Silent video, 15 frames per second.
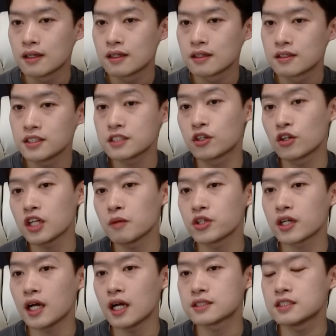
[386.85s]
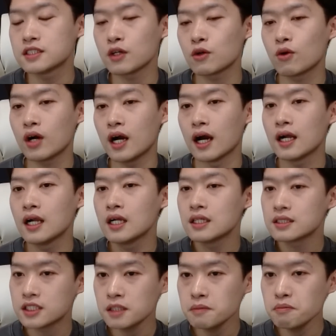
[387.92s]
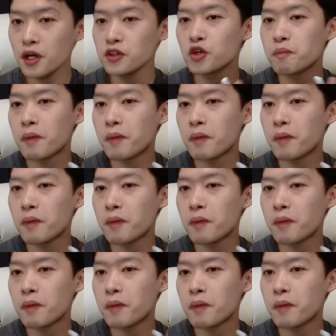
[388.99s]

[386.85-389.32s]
그지 그러다 보니까 진첸코가 측면으로